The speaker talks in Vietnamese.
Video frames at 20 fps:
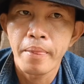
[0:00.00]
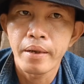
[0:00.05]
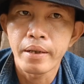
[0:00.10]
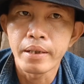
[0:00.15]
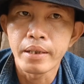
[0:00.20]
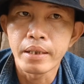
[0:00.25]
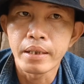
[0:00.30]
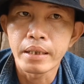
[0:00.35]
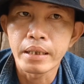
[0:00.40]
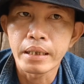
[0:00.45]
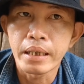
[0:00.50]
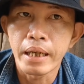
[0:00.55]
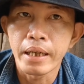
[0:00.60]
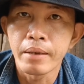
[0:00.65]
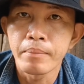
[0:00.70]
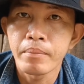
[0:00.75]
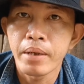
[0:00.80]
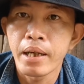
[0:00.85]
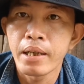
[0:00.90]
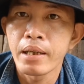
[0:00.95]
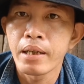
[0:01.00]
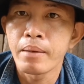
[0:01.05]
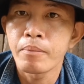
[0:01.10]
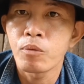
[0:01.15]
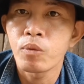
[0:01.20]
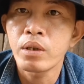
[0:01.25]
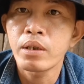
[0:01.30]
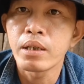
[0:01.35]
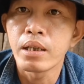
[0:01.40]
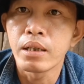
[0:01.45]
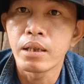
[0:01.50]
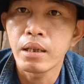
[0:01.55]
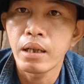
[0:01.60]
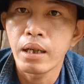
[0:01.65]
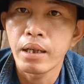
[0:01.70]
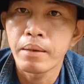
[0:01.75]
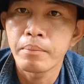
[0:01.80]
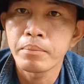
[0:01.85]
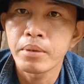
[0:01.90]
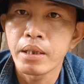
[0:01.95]
thì ngày hôm nay là em quyết định
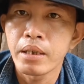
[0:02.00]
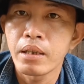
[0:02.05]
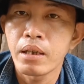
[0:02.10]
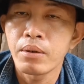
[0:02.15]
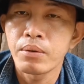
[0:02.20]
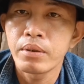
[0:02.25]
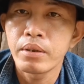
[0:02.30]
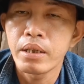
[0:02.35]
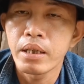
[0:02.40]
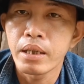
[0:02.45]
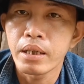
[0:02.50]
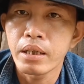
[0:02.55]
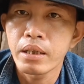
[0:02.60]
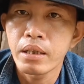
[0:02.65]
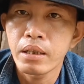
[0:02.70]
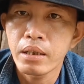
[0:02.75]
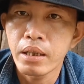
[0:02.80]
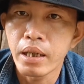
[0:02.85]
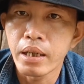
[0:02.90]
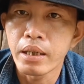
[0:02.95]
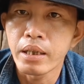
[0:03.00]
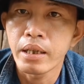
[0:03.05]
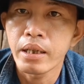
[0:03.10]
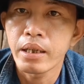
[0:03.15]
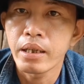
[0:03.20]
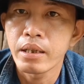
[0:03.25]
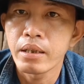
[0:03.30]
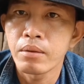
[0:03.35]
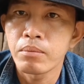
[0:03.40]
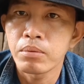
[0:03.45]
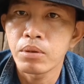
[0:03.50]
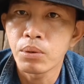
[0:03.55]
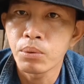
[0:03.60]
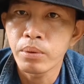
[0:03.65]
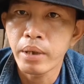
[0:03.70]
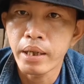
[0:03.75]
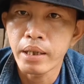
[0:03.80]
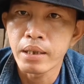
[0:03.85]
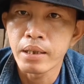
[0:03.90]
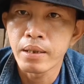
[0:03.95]
là em sẽ nói về cái vấn đề hai ông
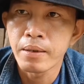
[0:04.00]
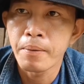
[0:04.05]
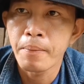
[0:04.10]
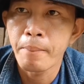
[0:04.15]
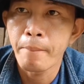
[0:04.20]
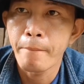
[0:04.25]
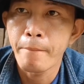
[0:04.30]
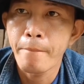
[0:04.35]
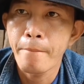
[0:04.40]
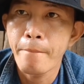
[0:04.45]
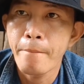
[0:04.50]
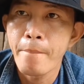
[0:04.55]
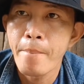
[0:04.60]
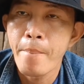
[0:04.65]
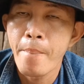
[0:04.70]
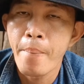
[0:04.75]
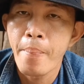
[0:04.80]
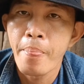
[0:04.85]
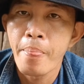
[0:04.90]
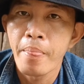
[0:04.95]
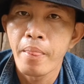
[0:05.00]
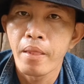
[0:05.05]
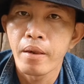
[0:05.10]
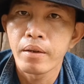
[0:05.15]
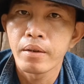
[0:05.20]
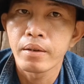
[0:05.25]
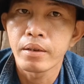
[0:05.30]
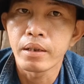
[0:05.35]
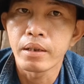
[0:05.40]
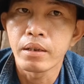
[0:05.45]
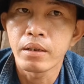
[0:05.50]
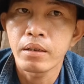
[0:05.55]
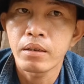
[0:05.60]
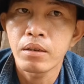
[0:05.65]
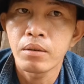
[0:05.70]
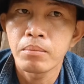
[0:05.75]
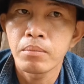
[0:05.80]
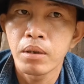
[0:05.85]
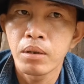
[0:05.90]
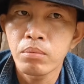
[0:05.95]
chú này ừ. thì nói
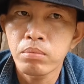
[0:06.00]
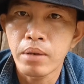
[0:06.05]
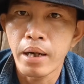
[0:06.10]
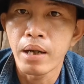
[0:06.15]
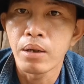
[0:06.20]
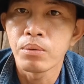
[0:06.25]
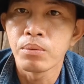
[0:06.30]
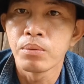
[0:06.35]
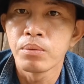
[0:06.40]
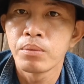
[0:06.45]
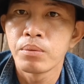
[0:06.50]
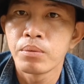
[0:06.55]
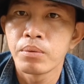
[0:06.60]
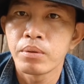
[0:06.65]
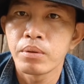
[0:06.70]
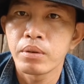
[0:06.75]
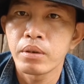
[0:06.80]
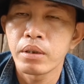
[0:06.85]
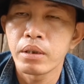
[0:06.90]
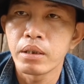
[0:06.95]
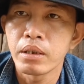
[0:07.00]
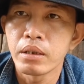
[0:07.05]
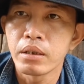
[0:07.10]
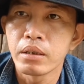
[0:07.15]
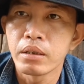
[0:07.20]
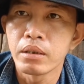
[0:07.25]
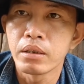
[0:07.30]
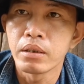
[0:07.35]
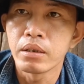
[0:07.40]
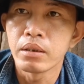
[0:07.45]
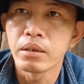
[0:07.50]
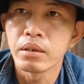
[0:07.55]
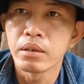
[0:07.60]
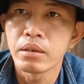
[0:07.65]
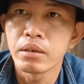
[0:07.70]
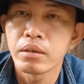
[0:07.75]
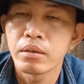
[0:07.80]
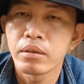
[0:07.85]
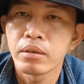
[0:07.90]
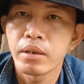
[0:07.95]
chung lúc đầu thì
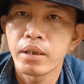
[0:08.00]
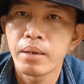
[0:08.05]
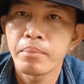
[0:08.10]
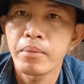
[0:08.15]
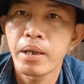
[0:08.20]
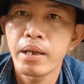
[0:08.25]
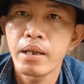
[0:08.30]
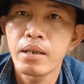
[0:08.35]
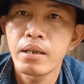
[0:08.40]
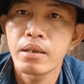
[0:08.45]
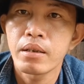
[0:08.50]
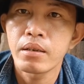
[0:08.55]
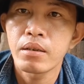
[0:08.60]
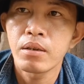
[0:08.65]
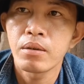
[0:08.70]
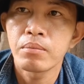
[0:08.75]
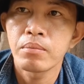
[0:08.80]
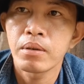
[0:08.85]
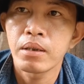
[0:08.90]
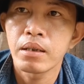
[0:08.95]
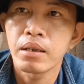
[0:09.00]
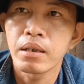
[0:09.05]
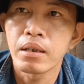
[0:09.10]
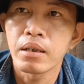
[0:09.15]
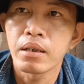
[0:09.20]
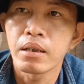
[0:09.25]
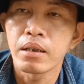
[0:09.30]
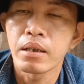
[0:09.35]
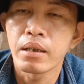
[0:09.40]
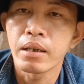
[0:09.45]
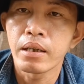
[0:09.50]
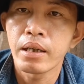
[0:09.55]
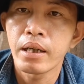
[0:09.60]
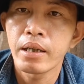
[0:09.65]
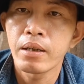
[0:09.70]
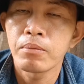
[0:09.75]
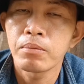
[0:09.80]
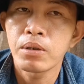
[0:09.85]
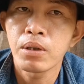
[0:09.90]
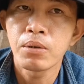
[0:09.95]
em thấy thì nói chung là
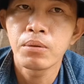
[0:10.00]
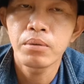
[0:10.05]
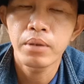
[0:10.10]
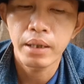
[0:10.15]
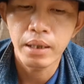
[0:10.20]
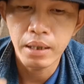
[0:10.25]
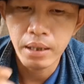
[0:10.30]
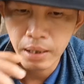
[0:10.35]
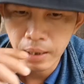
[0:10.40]
hai ông chú này